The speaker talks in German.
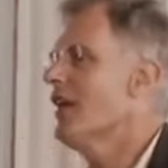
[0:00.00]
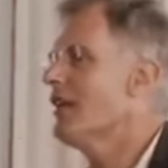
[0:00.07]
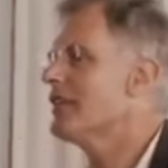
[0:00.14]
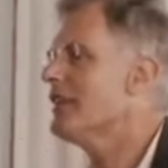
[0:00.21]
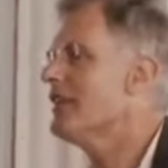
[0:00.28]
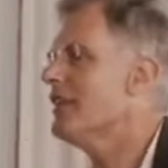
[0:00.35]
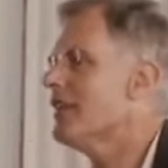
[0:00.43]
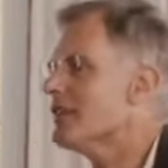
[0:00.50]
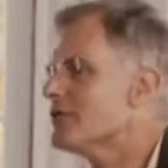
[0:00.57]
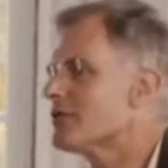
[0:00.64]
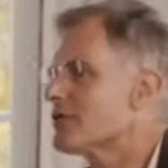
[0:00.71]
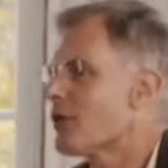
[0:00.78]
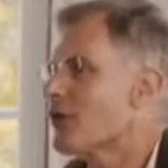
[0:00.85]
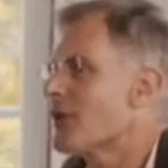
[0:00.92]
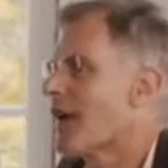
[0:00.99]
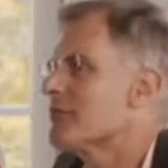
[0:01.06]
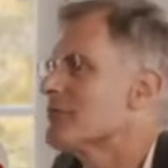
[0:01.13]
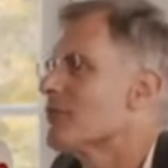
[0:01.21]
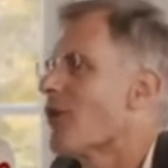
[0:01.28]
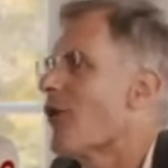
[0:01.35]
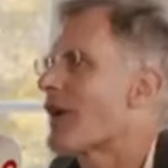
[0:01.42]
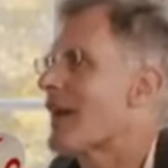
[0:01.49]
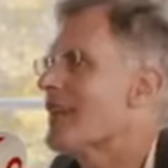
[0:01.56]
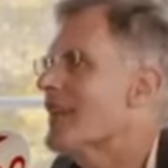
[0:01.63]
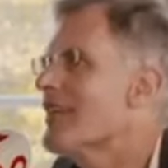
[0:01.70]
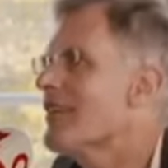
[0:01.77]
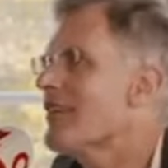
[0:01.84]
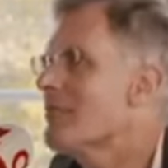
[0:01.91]
die oder
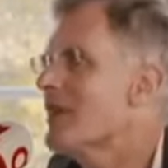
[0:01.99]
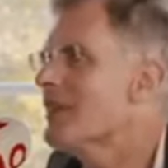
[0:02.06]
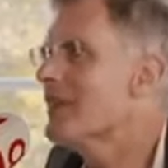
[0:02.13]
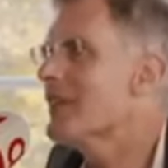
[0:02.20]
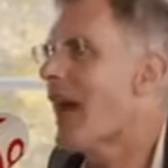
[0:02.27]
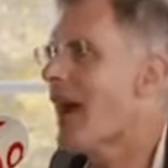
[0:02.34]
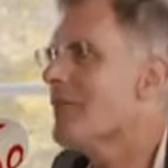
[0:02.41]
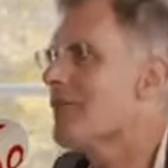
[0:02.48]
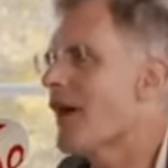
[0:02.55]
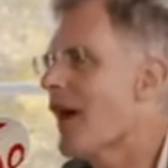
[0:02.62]
Organismen, die einfach